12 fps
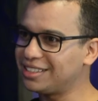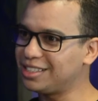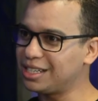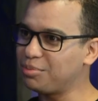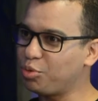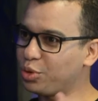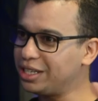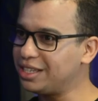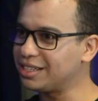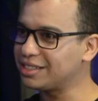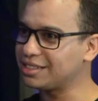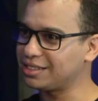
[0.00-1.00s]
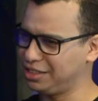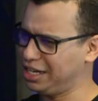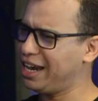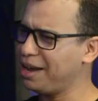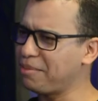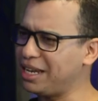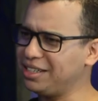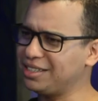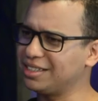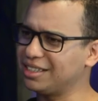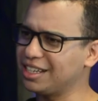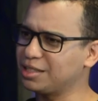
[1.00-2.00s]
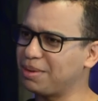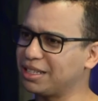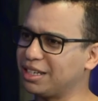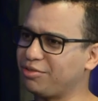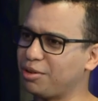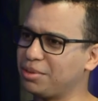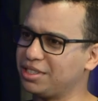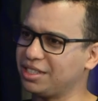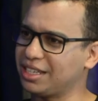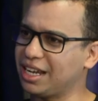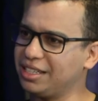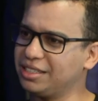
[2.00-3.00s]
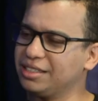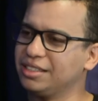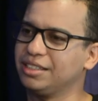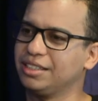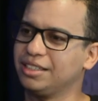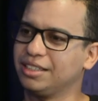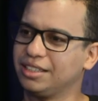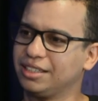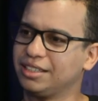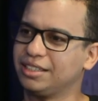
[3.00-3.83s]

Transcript: distribuídas diariamente Nossa, é nas mais plataformas de 60 digitais. mil músicas